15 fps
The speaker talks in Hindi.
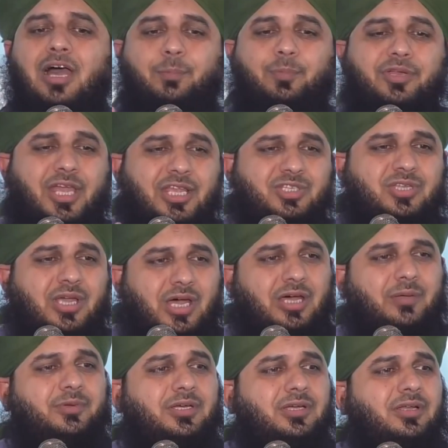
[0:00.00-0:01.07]
अपना
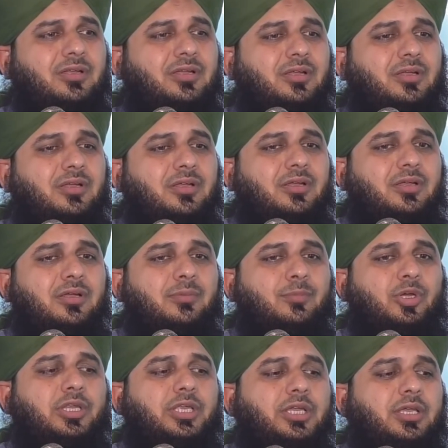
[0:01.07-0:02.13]
हिसाब
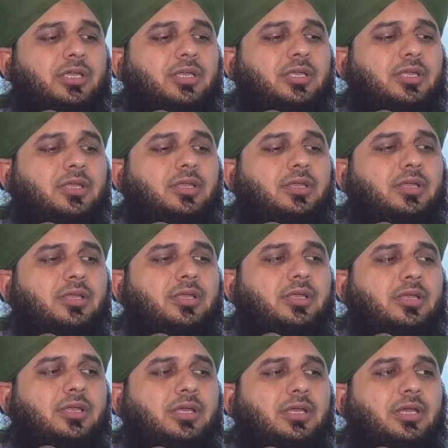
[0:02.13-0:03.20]
बोलिए
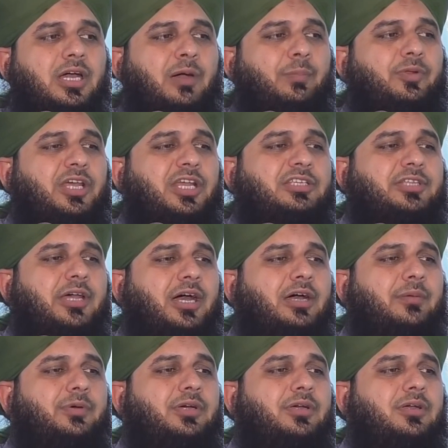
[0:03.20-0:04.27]
अपना
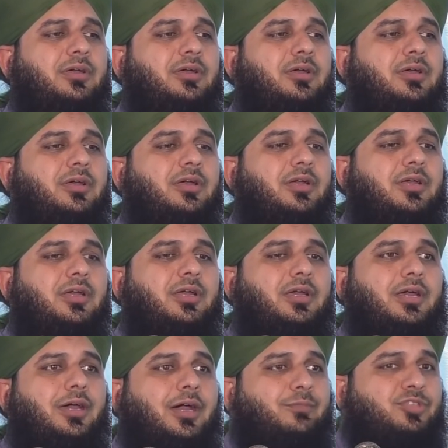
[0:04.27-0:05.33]
हिसाब
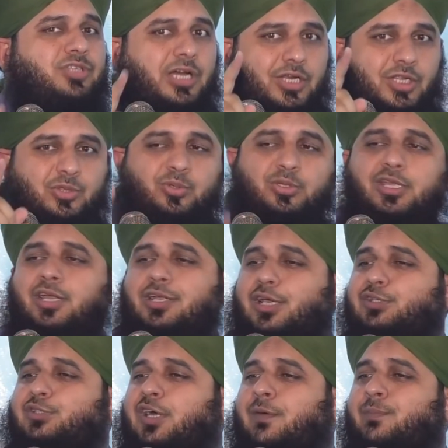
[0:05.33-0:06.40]
हम सारी दुनिया
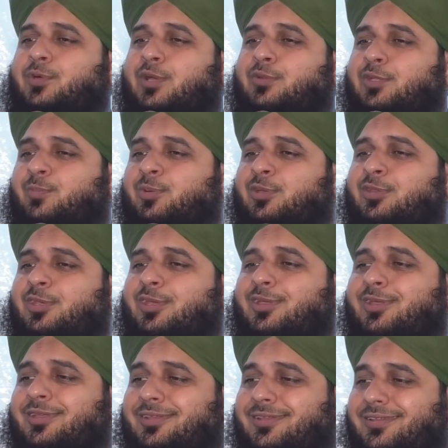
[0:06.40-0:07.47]
का हिसाब करते फिरते
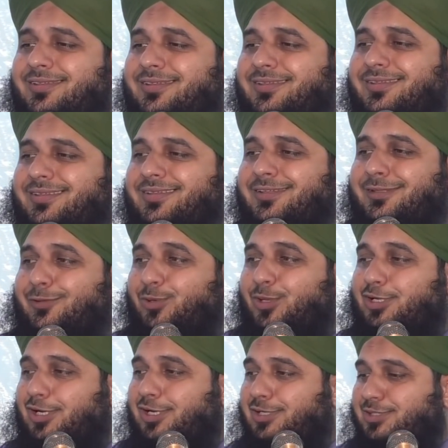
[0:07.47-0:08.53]
हैं
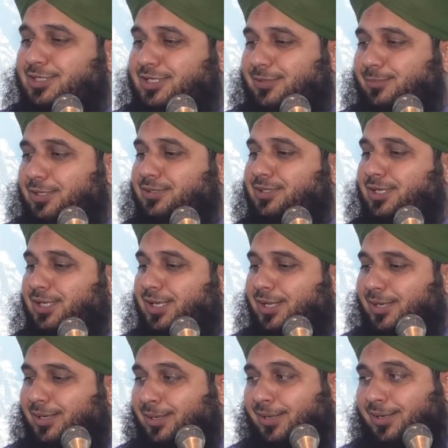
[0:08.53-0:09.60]
कोई कहाँ से कमाता है
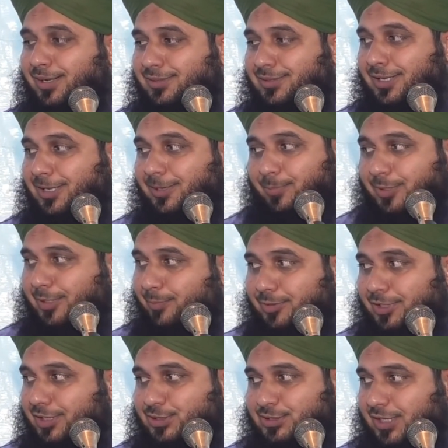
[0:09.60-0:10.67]
कहाँ खाता है पर
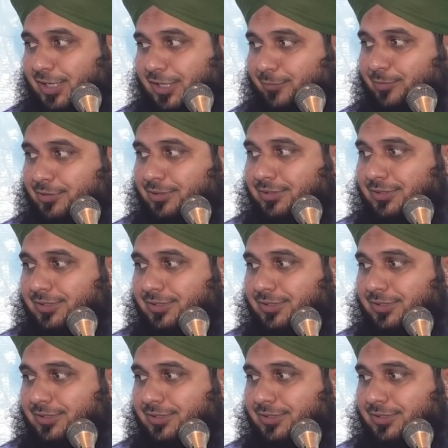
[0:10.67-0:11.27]
अपना हिसाब